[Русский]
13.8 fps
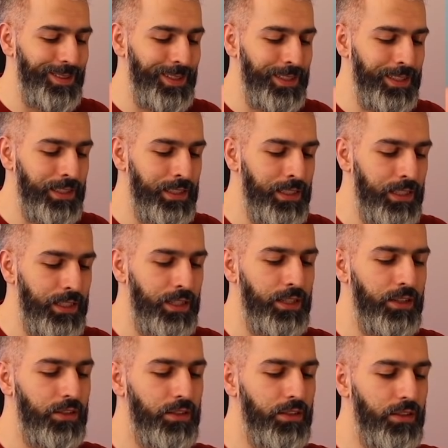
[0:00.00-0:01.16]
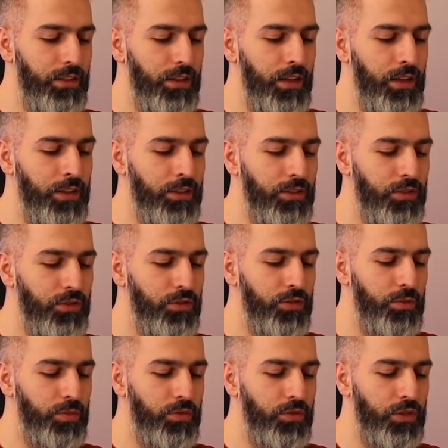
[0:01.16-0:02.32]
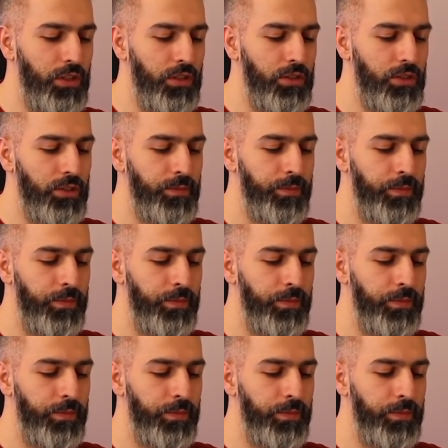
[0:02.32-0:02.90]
А, не, ничего не получается.